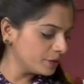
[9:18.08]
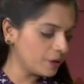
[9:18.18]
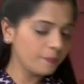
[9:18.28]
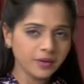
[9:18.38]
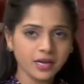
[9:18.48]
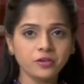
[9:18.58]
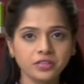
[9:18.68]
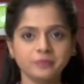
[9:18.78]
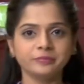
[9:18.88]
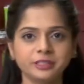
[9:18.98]
ఎమ్మిగా
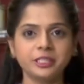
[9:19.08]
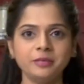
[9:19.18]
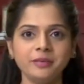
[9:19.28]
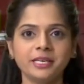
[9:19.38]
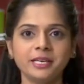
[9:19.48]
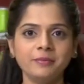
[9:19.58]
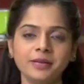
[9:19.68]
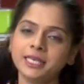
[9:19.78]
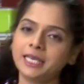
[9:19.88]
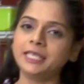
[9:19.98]
ఉంది క్రీమీ
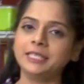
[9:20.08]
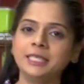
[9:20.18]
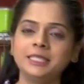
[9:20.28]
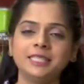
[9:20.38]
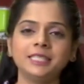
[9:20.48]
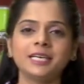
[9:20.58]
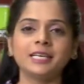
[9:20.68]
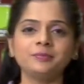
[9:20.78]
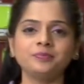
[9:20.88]
క్రీమీగా టేస్టీగా